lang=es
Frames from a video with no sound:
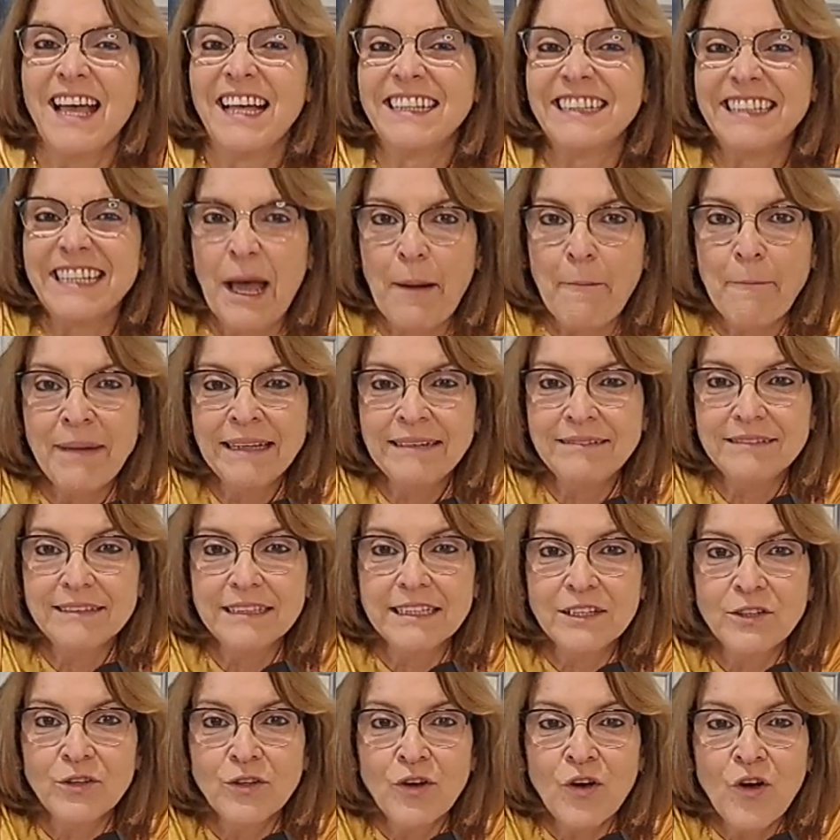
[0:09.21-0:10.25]
¿Te han
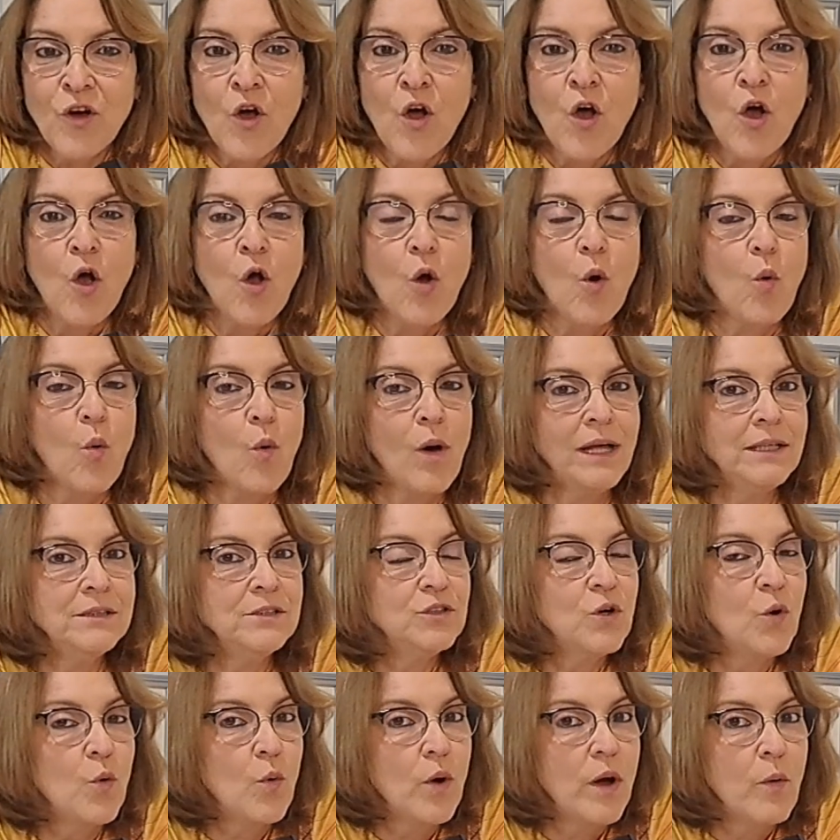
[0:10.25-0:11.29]
mentido?
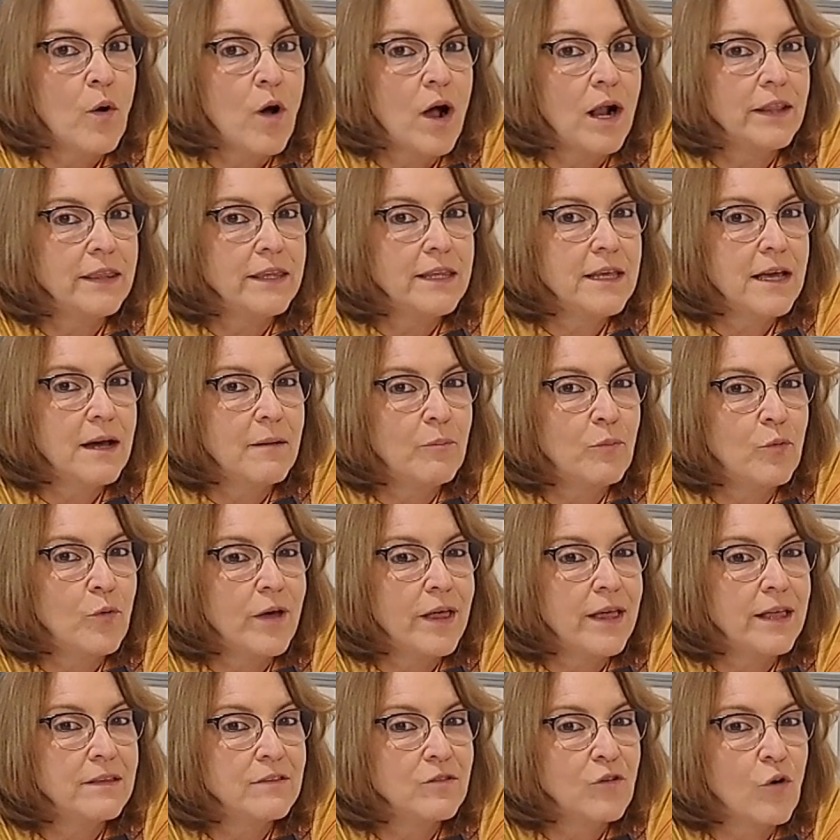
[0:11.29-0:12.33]
¿Cuántos huevos al día
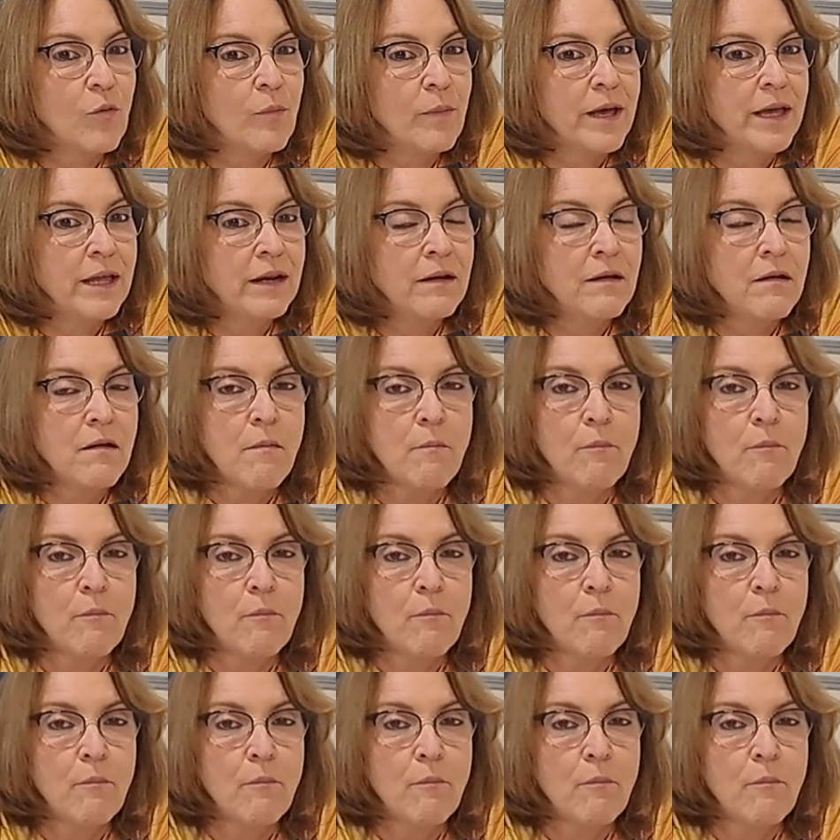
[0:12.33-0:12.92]
puedes comer?